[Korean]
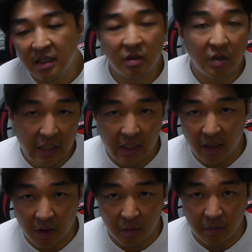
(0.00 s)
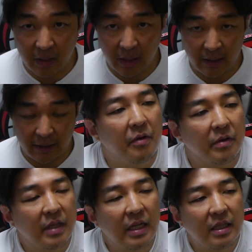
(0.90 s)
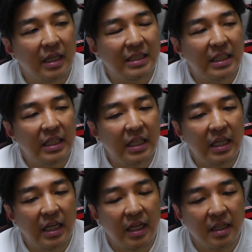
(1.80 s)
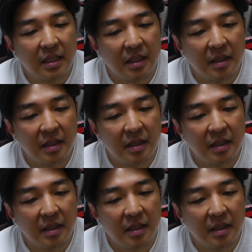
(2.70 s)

방향성을 얘기하는 겁니다 어, 탈 때 최대한